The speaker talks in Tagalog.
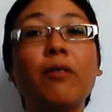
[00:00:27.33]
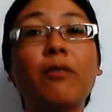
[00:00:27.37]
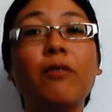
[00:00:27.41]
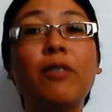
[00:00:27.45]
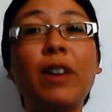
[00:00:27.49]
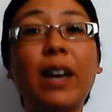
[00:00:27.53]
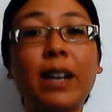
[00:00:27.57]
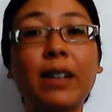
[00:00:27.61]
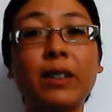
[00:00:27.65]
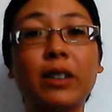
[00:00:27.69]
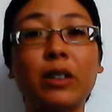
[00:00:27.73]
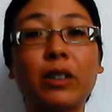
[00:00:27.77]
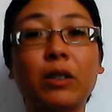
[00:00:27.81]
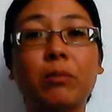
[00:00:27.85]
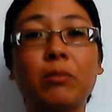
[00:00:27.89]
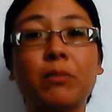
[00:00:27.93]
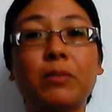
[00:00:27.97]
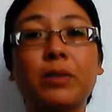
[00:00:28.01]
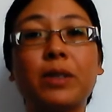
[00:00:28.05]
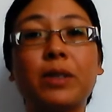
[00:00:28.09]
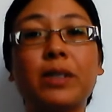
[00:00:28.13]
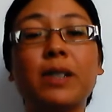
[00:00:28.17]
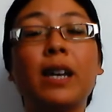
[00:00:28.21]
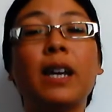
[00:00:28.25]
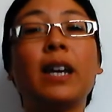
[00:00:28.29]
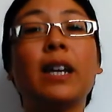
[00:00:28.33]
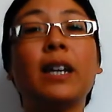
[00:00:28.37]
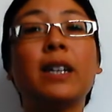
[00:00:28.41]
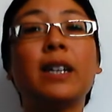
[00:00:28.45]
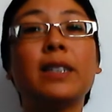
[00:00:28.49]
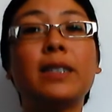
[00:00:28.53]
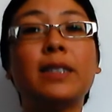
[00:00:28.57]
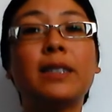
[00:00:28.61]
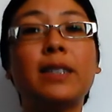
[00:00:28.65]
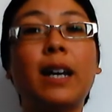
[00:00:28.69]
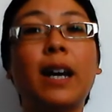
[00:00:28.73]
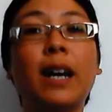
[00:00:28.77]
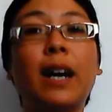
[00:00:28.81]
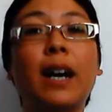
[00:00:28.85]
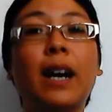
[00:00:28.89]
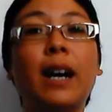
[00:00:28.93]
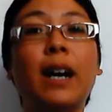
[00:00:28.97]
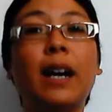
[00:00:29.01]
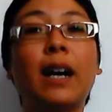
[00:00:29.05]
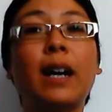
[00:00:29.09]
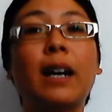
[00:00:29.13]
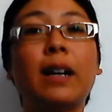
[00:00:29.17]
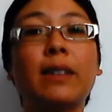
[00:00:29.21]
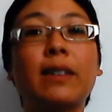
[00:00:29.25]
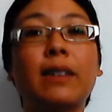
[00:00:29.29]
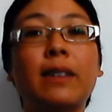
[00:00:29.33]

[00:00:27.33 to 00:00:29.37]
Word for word: victims sa